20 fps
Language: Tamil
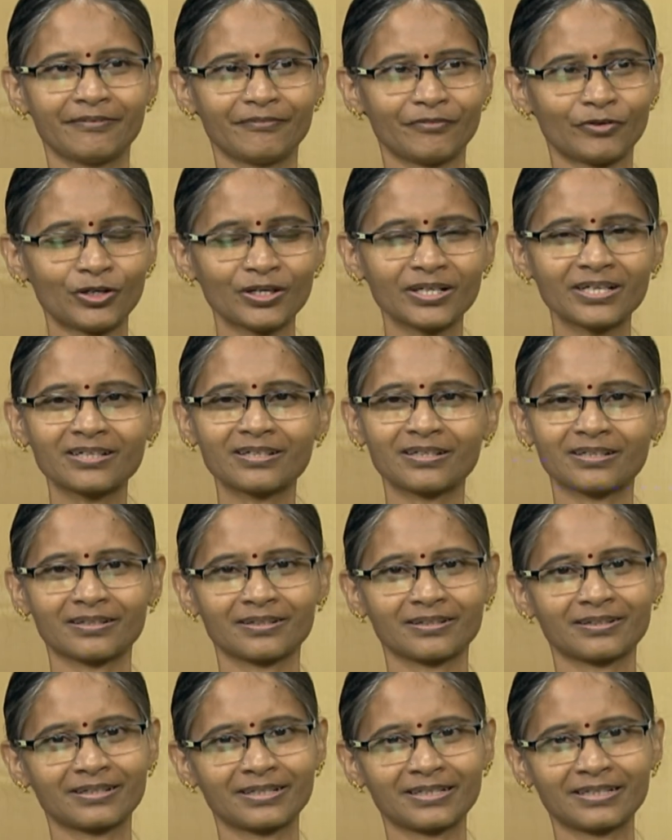வாட்டர் க
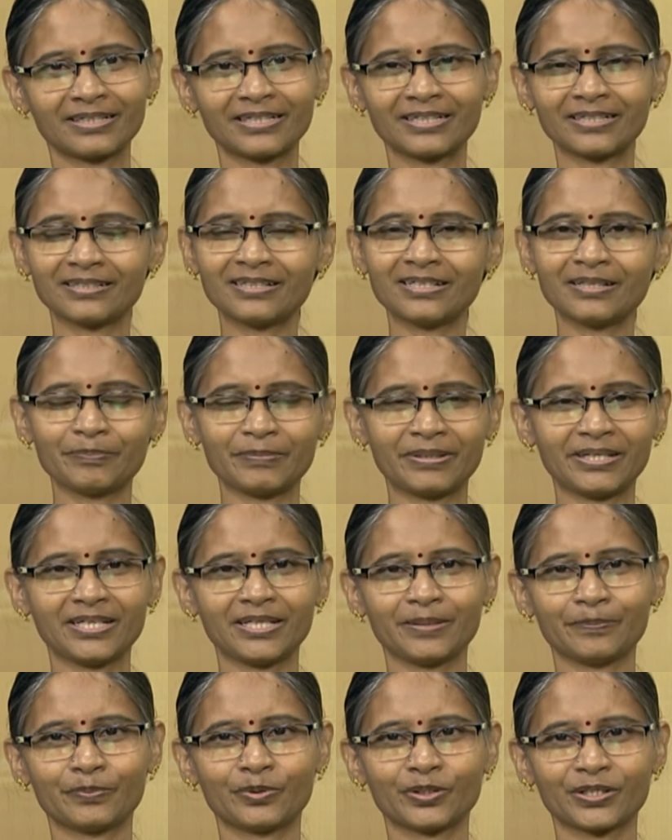கண்டென்ட் தான் மெயின்
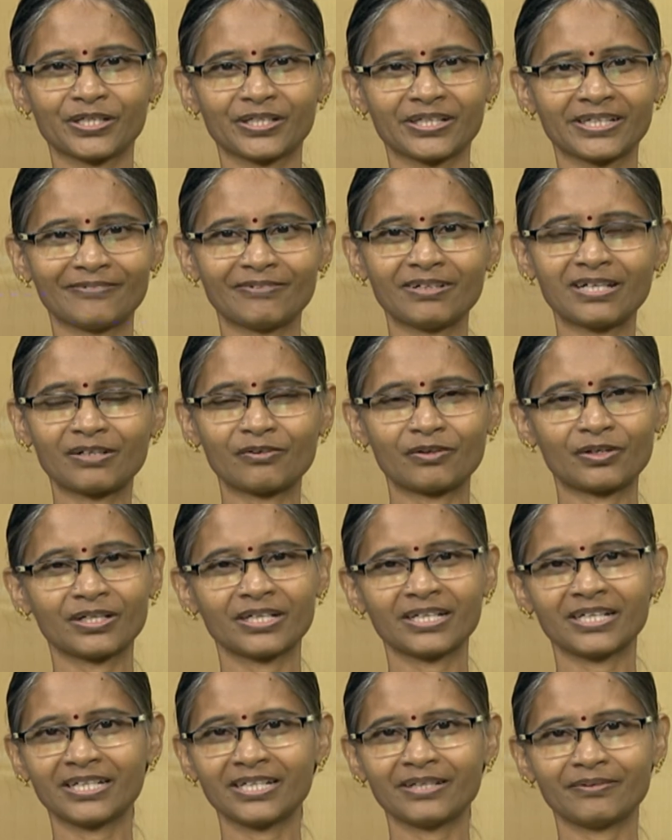இம்பார்ட்டண்ட் எவ்வளோ
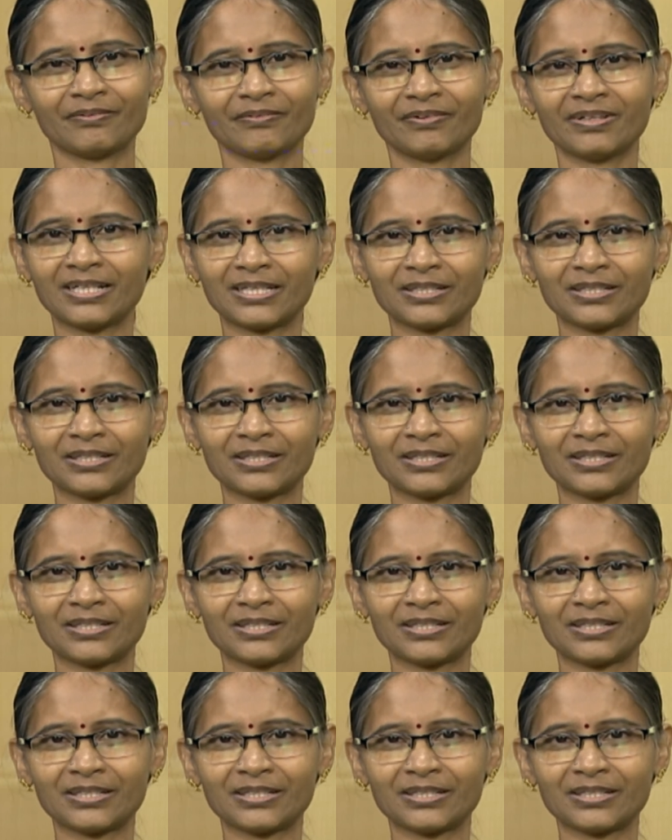குவான்டிட்டி இருந்தோ